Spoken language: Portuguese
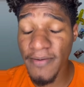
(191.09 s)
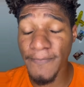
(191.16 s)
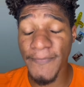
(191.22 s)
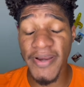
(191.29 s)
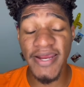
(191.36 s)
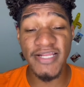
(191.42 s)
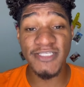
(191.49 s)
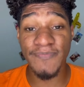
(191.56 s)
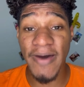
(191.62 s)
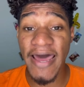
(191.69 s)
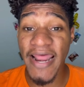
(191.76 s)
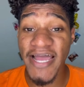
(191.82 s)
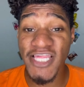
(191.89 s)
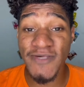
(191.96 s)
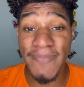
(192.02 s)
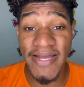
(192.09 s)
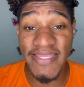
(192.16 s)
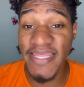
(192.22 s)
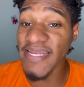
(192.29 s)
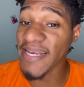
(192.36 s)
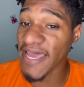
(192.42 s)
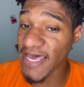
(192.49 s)
para eles parar de
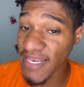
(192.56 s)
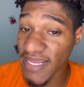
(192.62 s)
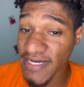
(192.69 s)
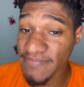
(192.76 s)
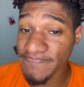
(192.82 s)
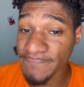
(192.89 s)
bater nela.